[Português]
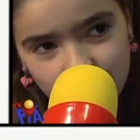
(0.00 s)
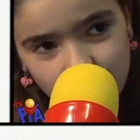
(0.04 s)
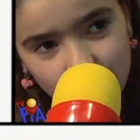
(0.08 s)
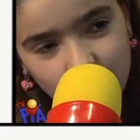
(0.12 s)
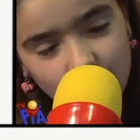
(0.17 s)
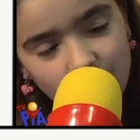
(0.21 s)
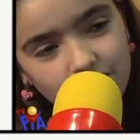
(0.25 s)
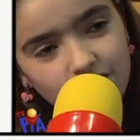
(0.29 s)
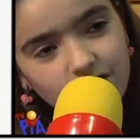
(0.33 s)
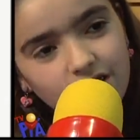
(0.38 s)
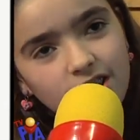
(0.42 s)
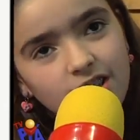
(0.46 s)

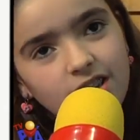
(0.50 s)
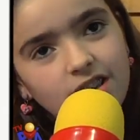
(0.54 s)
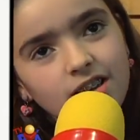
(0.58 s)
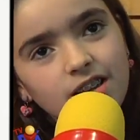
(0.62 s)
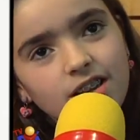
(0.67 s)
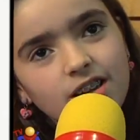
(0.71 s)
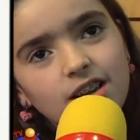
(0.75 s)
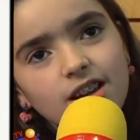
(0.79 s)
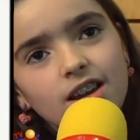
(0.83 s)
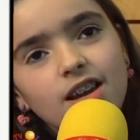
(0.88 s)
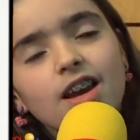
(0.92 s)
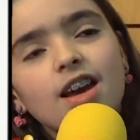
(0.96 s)
Jovem.
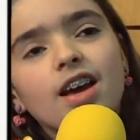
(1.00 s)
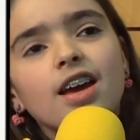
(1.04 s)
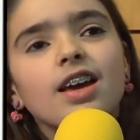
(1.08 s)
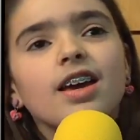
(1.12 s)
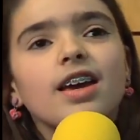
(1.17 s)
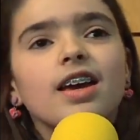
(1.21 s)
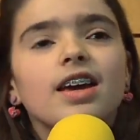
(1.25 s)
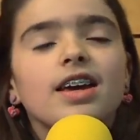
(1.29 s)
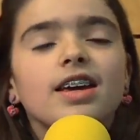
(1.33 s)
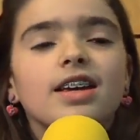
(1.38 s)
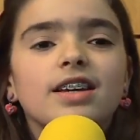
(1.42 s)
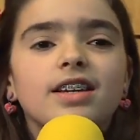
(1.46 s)

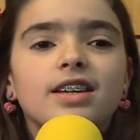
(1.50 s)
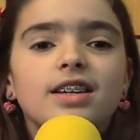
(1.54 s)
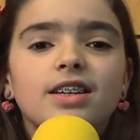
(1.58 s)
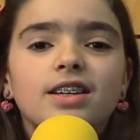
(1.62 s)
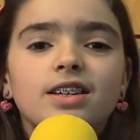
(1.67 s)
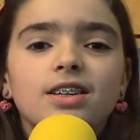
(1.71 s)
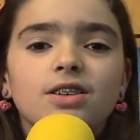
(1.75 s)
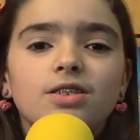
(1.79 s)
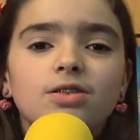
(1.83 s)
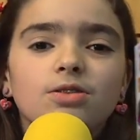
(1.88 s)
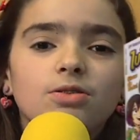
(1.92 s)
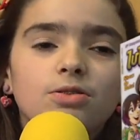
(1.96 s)

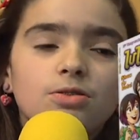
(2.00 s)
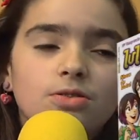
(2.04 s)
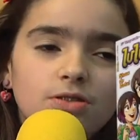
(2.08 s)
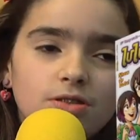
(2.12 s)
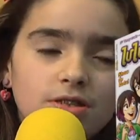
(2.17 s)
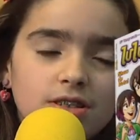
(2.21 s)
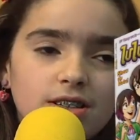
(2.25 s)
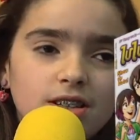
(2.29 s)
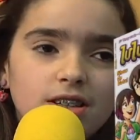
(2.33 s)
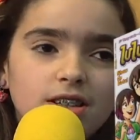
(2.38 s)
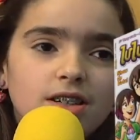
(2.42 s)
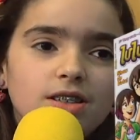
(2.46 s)
E
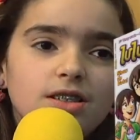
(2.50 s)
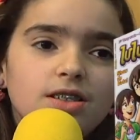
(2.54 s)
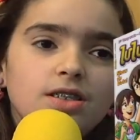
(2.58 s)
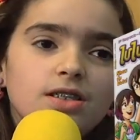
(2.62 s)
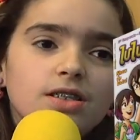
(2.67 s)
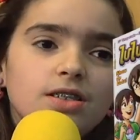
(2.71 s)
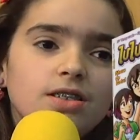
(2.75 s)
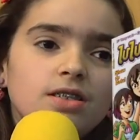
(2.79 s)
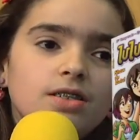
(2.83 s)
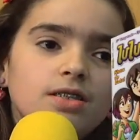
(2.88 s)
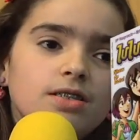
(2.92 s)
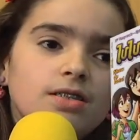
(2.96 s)
Luluzinha
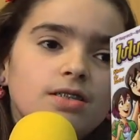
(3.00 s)
Tim.